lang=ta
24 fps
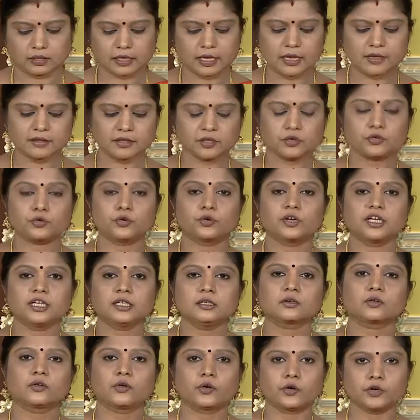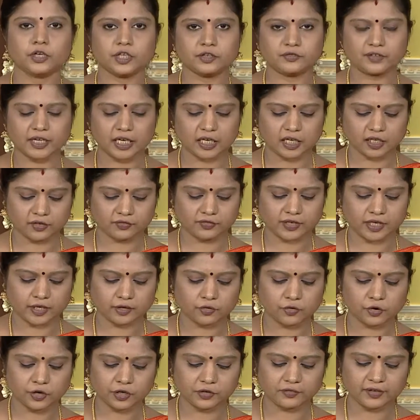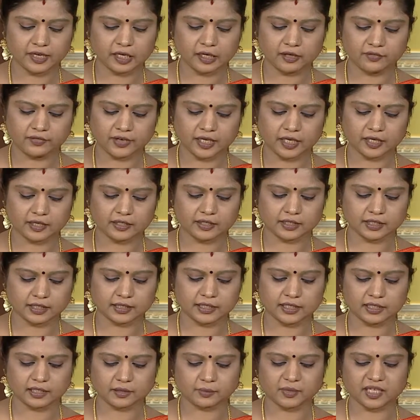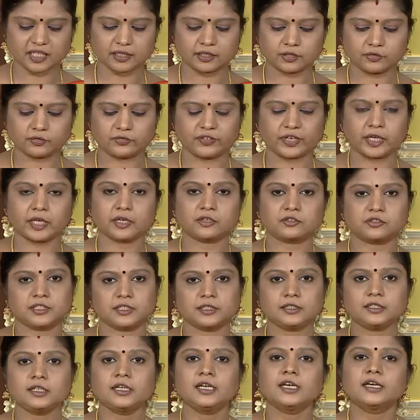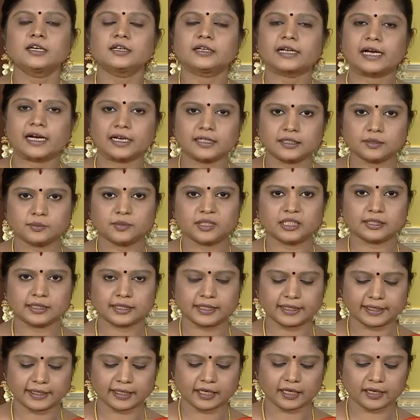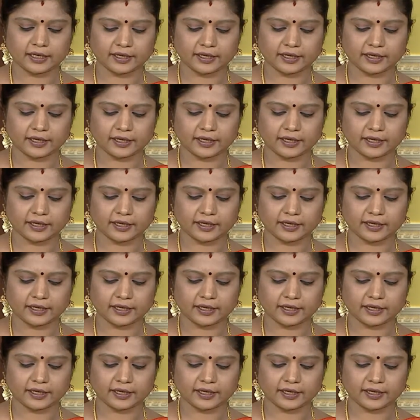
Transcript: இது கூட கொடிவேலி வேர் கொடிவேலி வேருன்றது இந்த மாதிரி வேறு ஒரு நாட்டு மருந்து கடையில்